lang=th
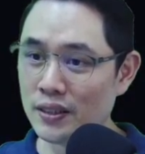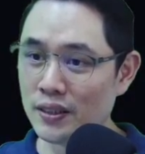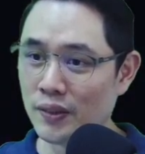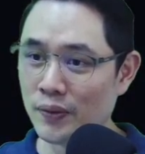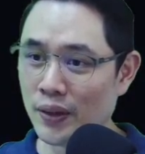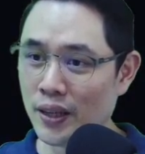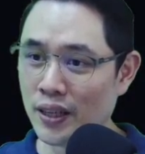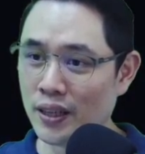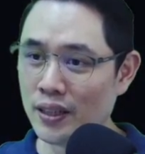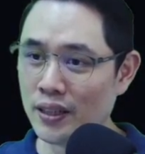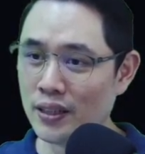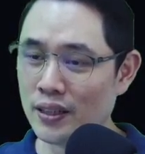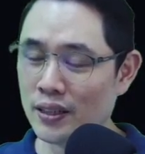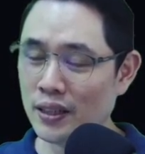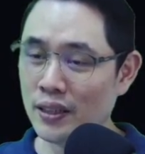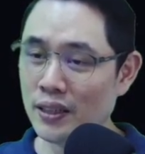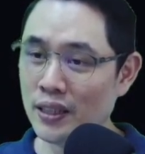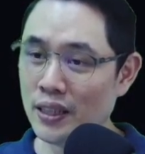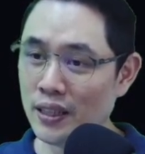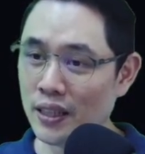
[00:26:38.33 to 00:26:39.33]
ถูกไหม
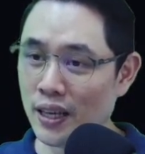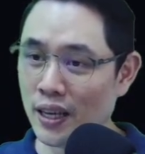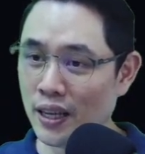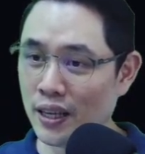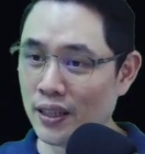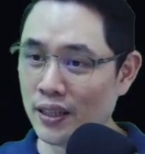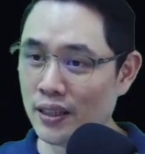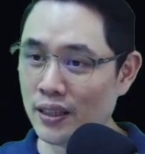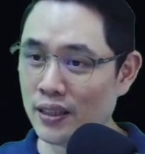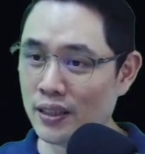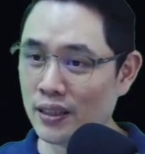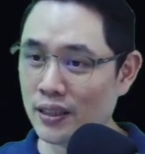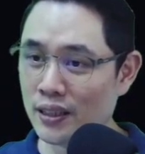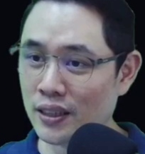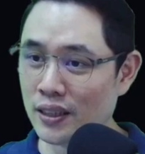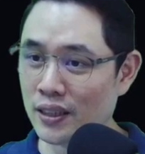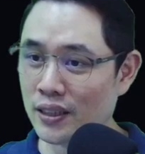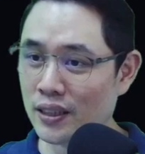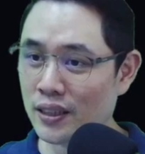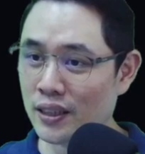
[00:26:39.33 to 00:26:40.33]
delete นะ
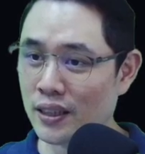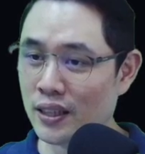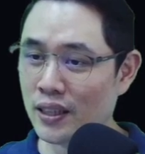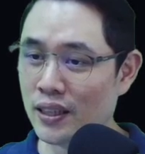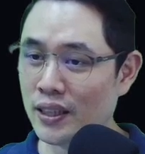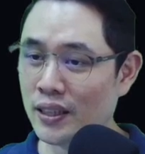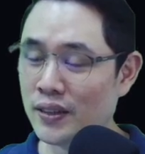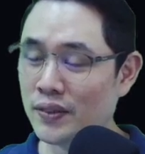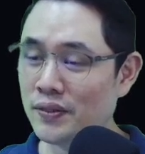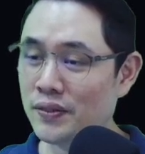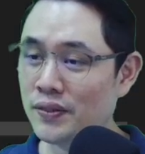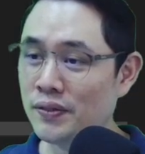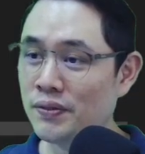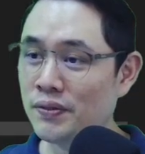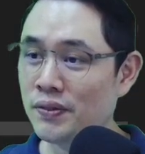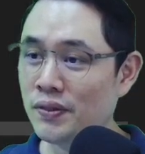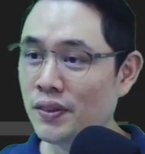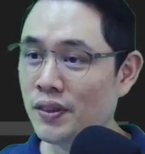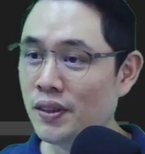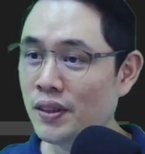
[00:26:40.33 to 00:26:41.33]
นี่อันนี้นะครับ
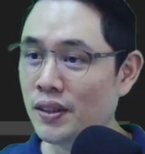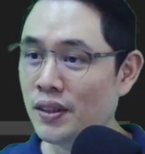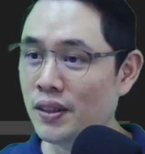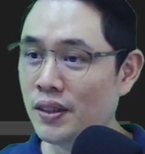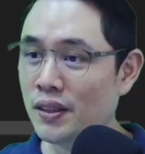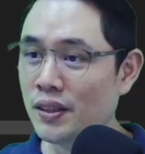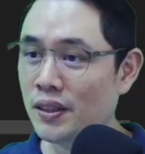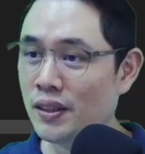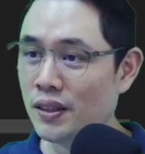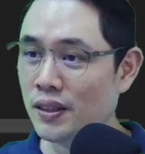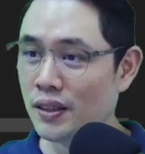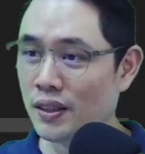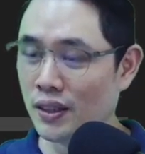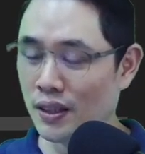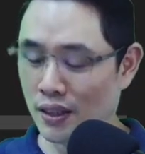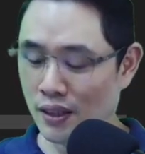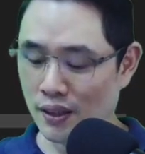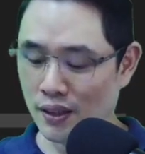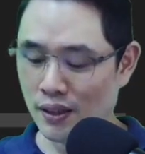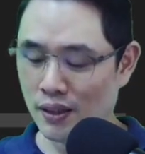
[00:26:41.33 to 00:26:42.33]
อ่ะ
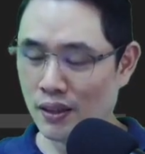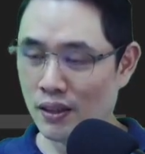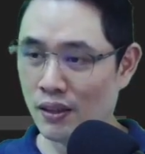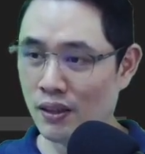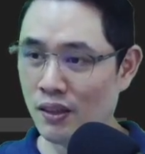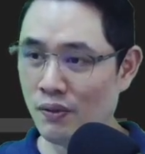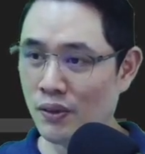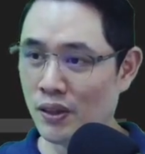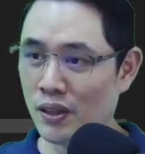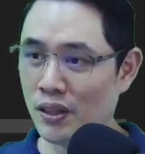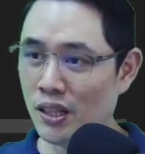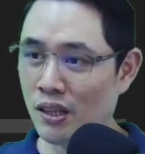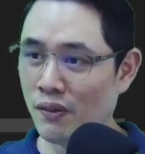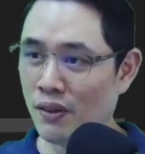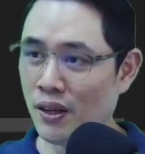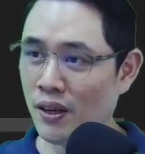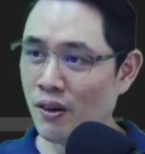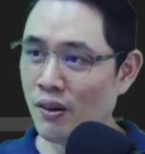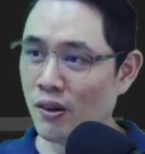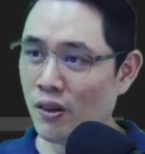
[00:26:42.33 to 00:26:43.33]
แล้วก็เหมือนเดิม
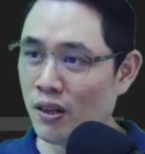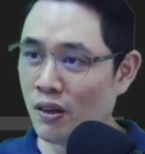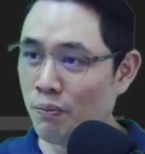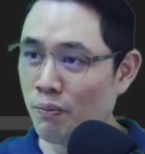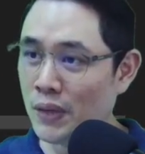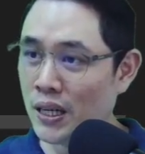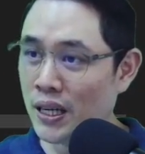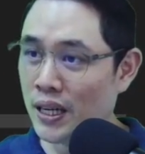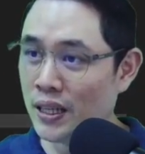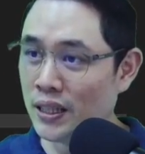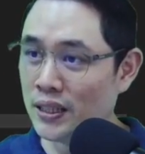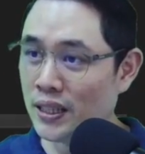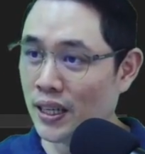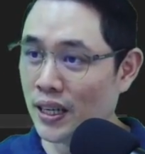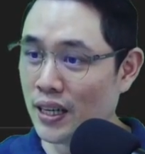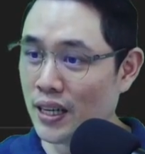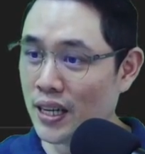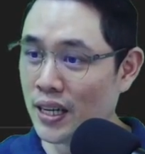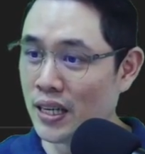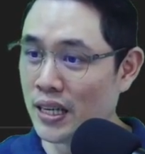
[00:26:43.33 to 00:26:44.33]
นะขอ copy มาจาก
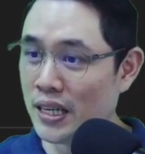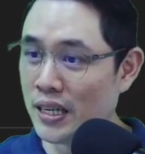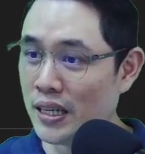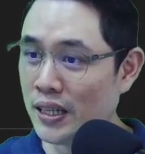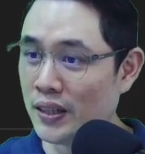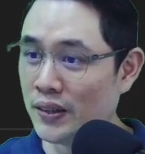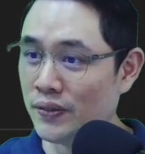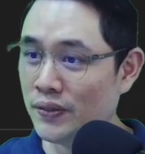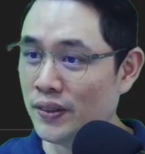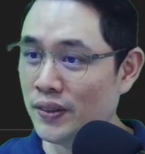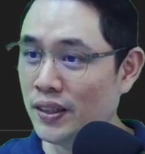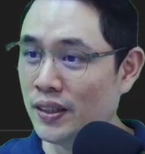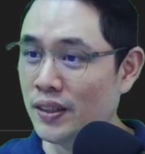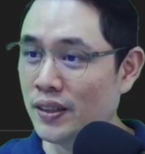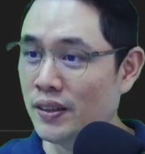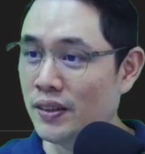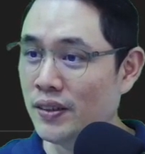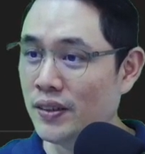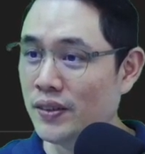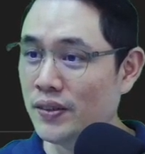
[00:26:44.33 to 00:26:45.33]
อันนี้นะครับ
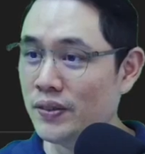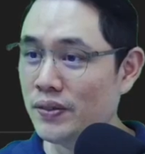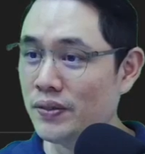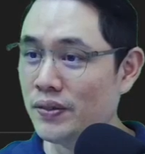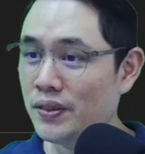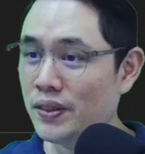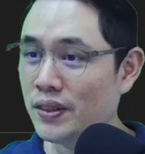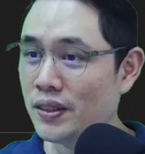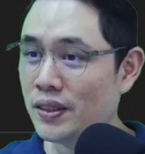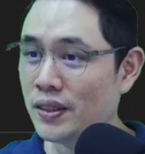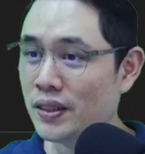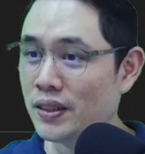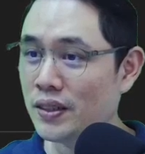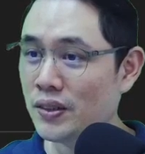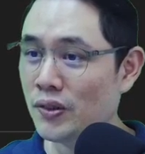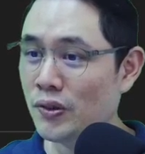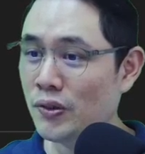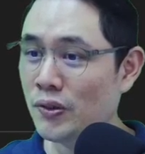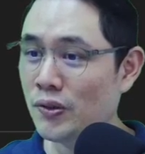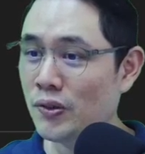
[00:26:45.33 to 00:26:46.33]

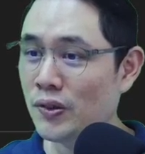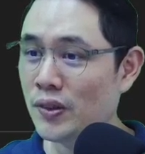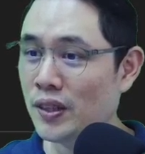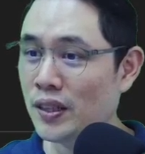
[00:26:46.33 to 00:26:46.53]
ตัว